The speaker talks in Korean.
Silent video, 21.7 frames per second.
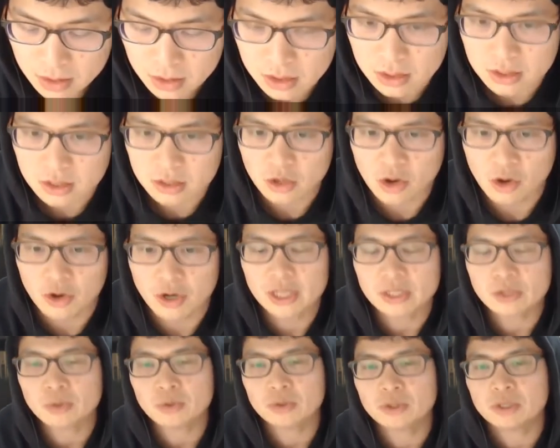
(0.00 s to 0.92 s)
그
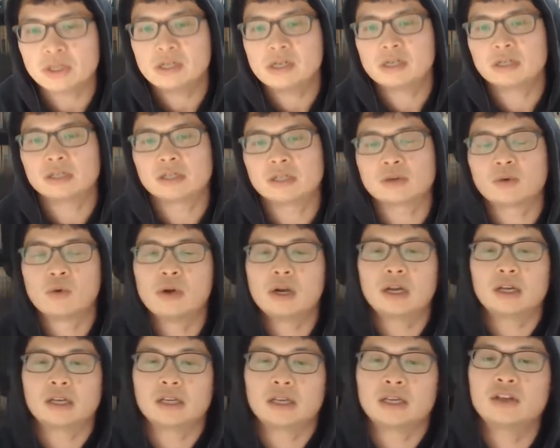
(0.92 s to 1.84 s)
거래소들
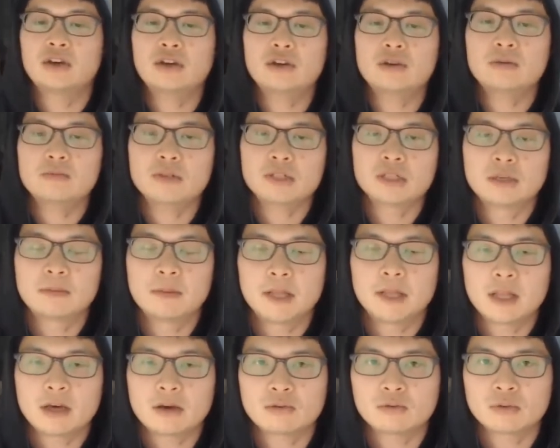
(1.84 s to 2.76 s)
골, 이더리움을
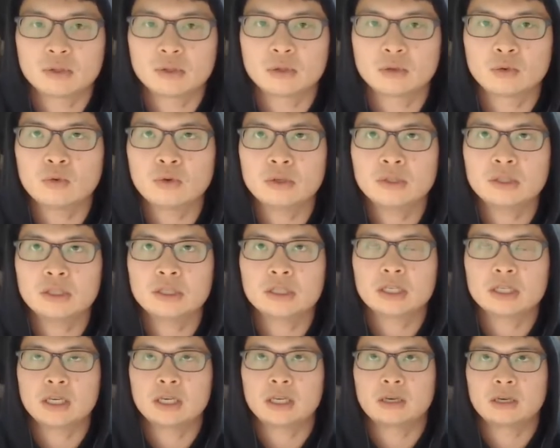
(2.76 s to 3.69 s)
기반하고 있는
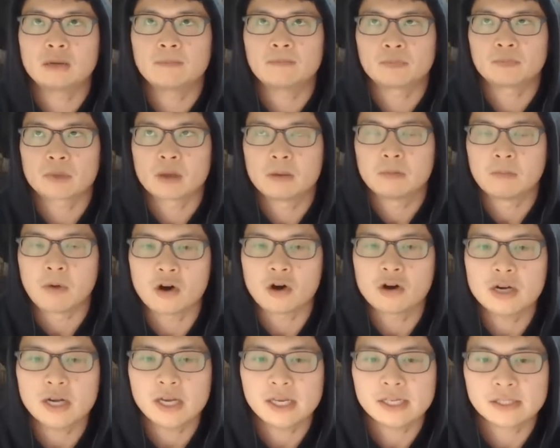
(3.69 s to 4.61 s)
토큰들이
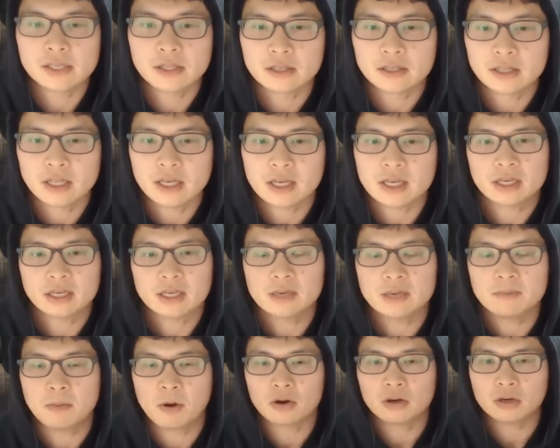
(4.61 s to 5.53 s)
버그가 있었는데
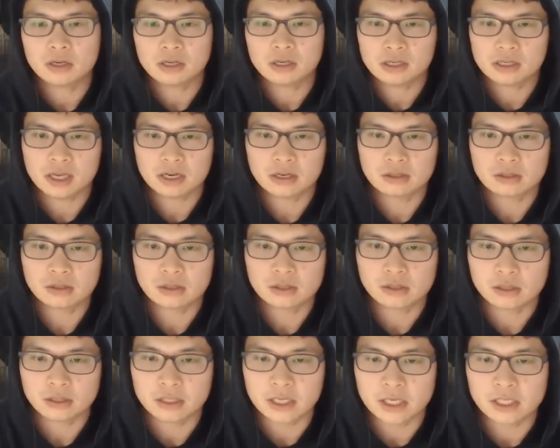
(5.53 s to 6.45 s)
이 버그를 예를
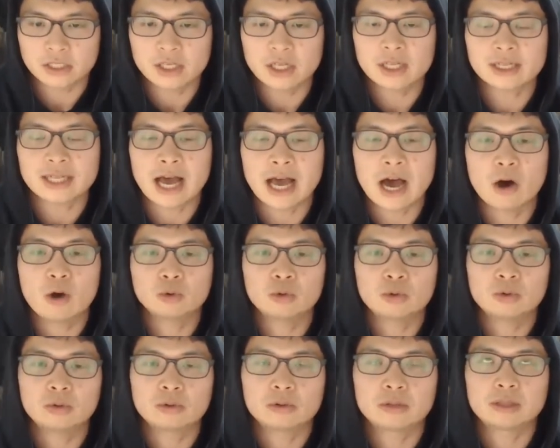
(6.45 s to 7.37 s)
들어서 예전에
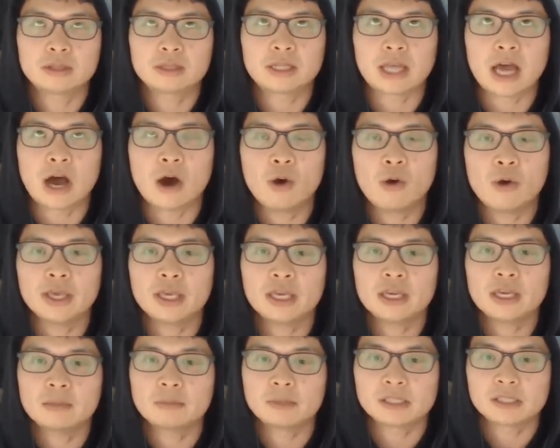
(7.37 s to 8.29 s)
다오 다오
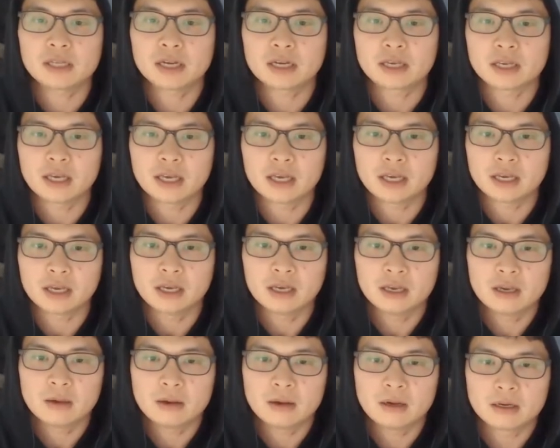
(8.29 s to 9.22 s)
해킹 비슷하게
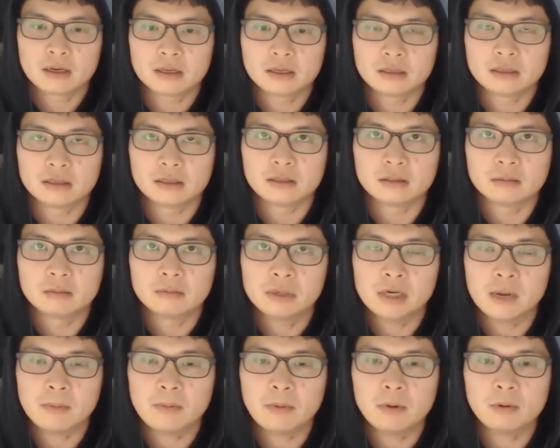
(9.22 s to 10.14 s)
그
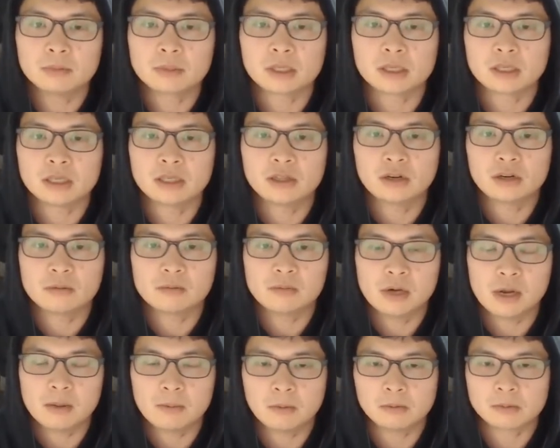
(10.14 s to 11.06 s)
플랫폼 이더리움
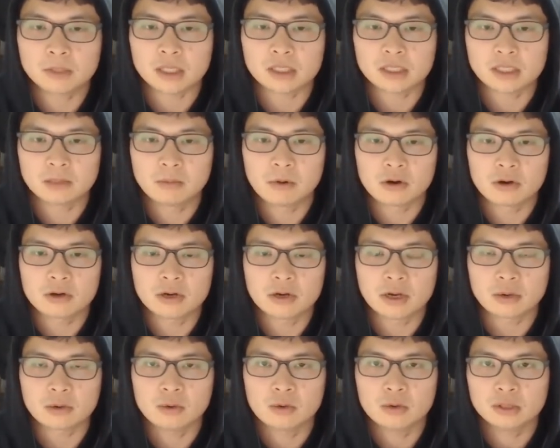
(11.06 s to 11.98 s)
플랫폼 자체에
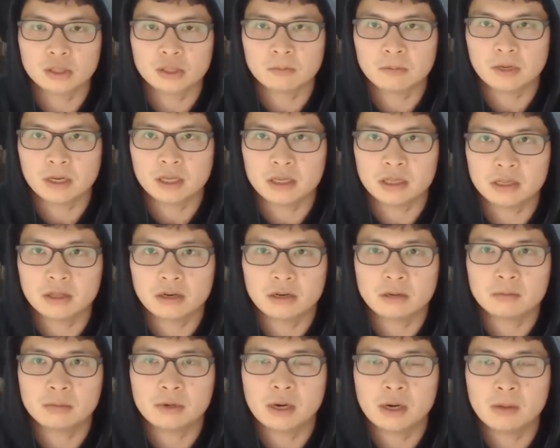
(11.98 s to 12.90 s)
버그가 있고 특별히
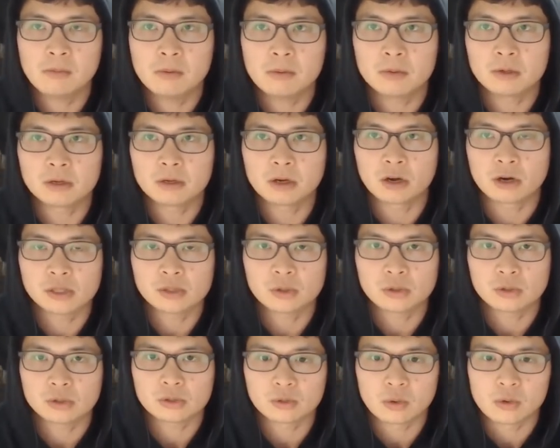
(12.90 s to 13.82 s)
이더리움 플랫폼을
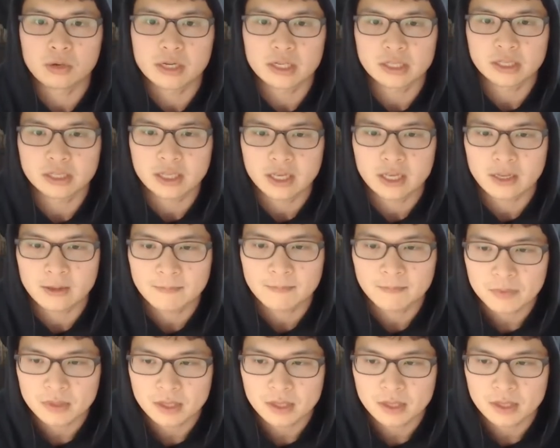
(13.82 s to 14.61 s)
거래소에서 돌릴 때